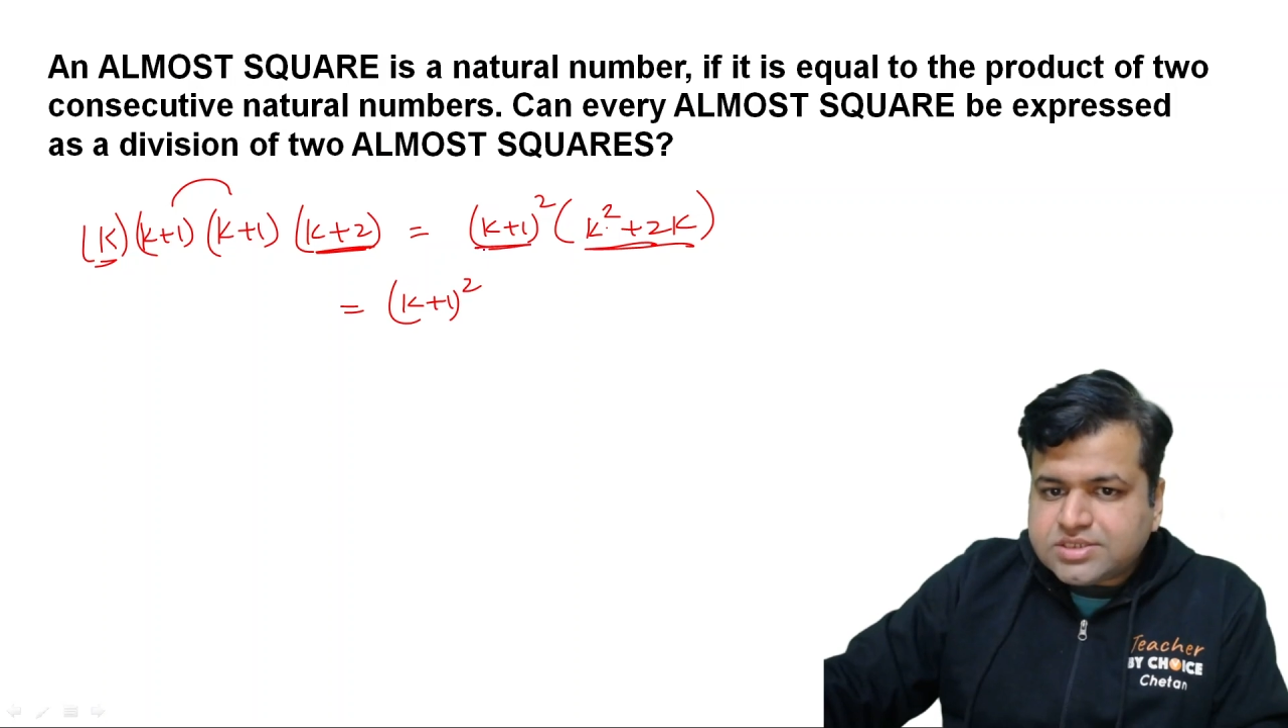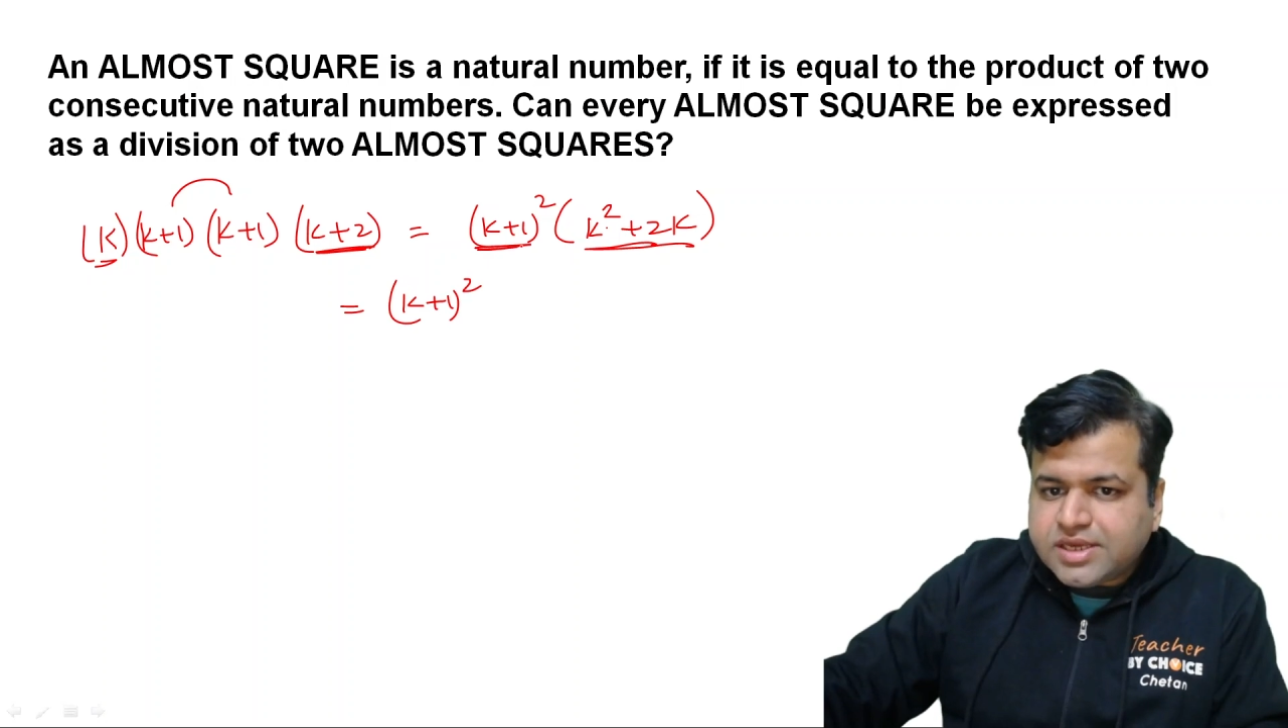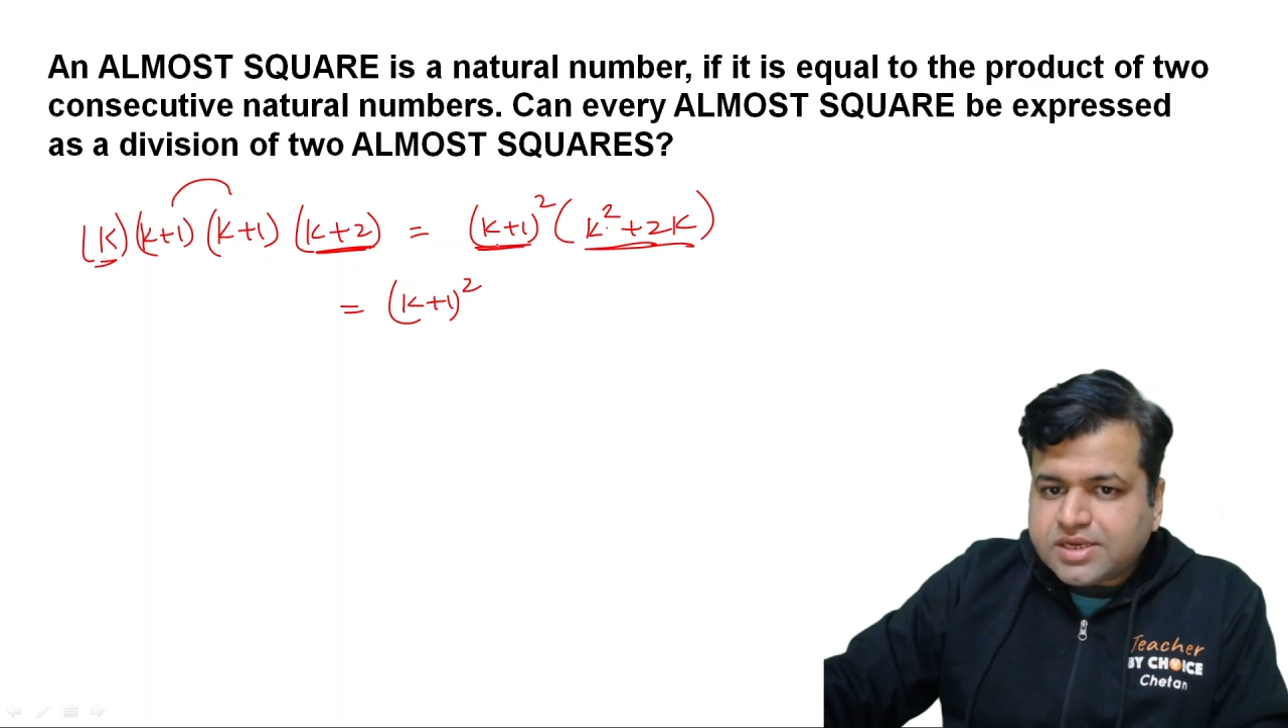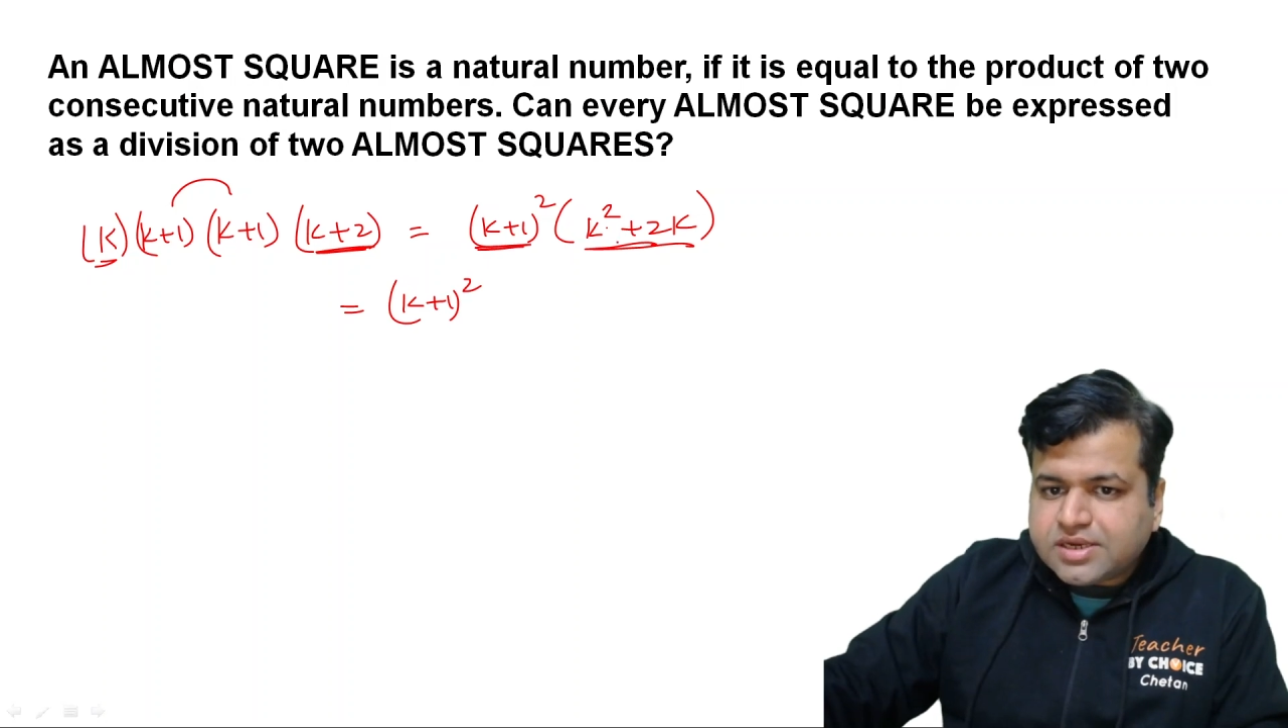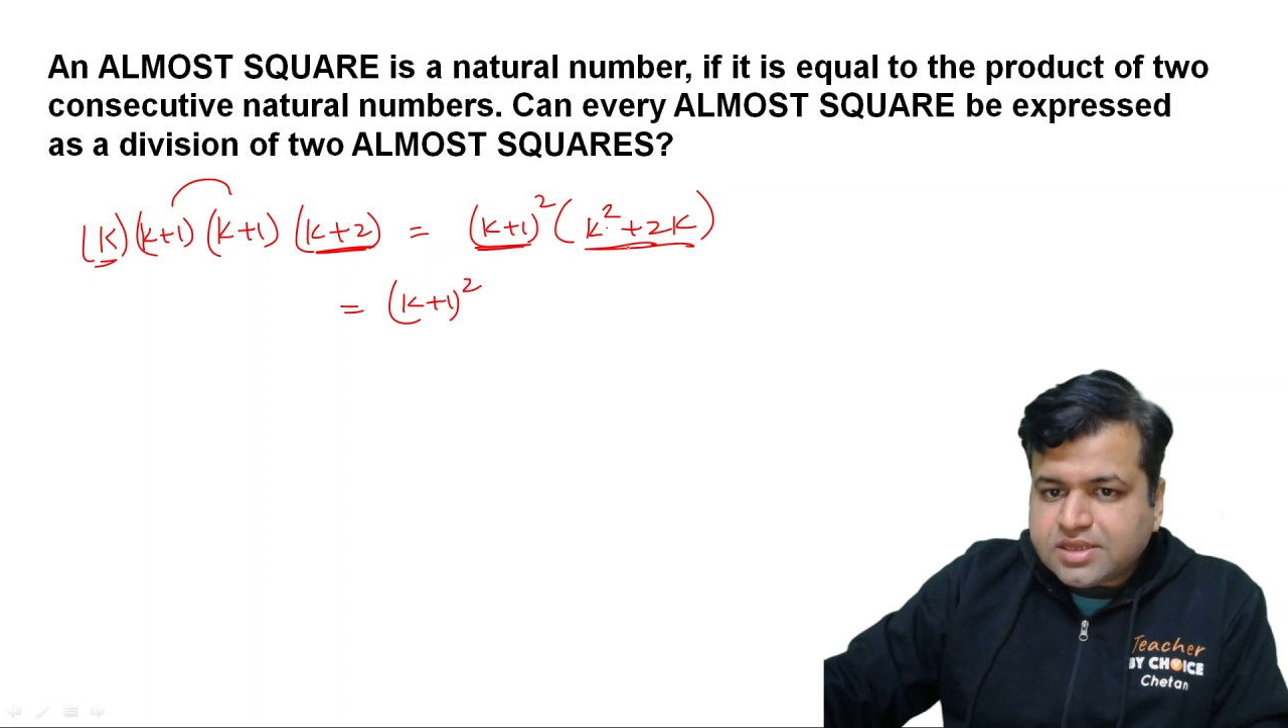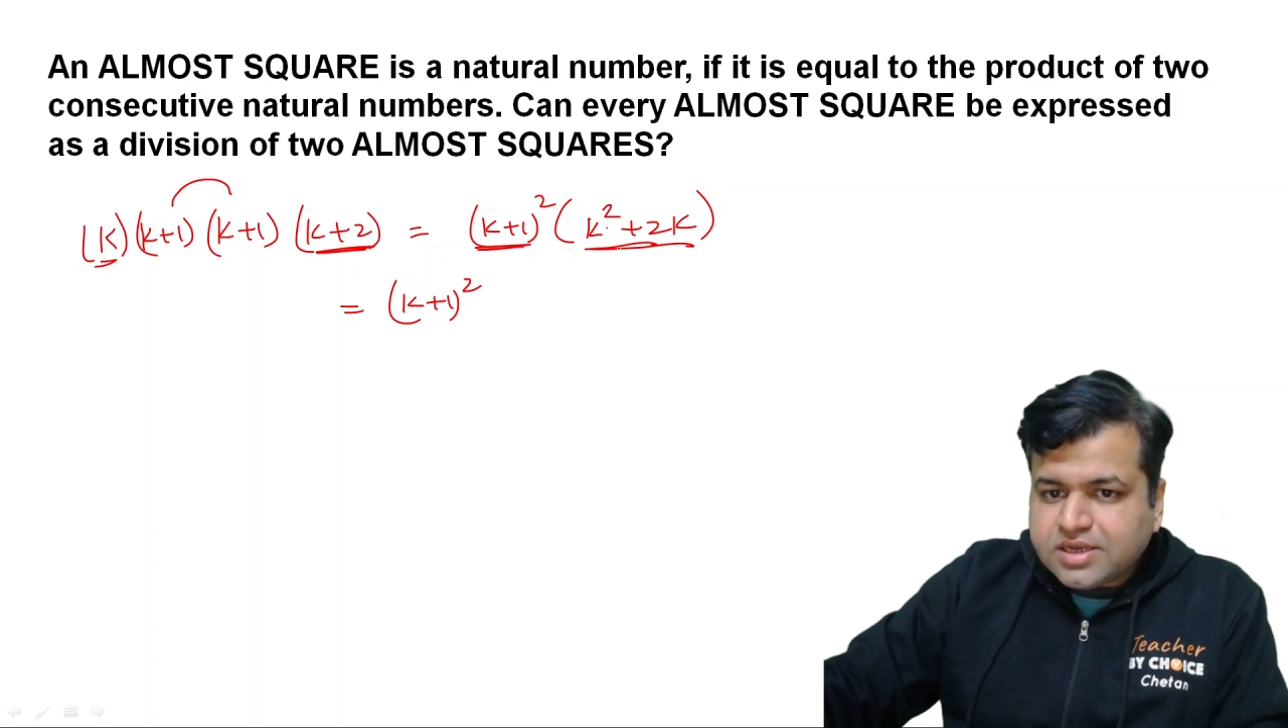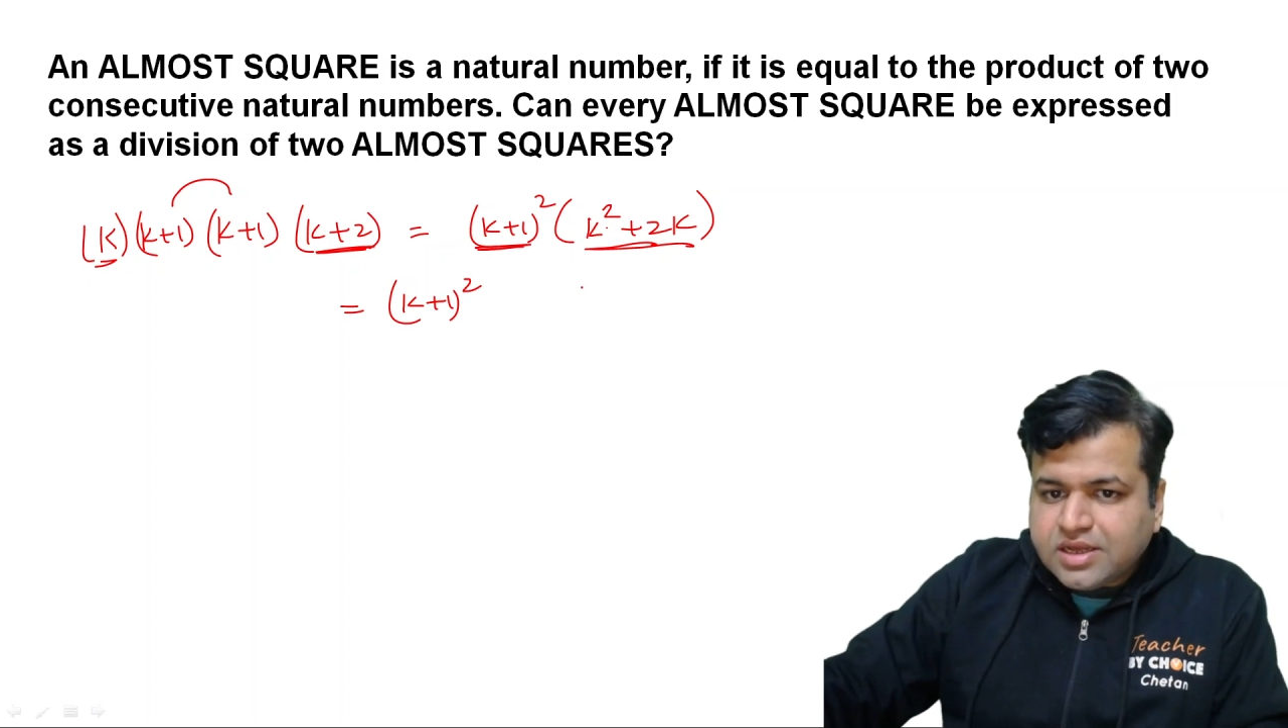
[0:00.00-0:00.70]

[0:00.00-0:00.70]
नहीं करते